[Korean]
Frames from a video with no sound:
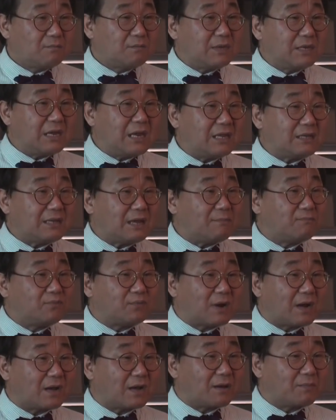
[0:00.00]
미래에 대한
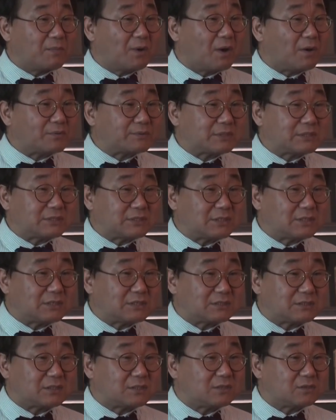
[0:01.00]
불안감이 없어지는
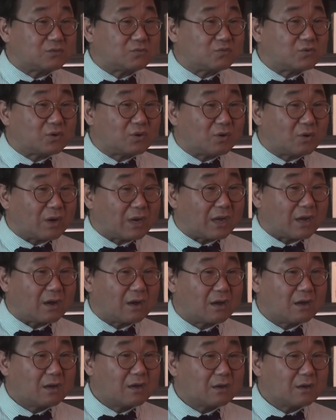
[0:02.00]
것처럼 두려워요.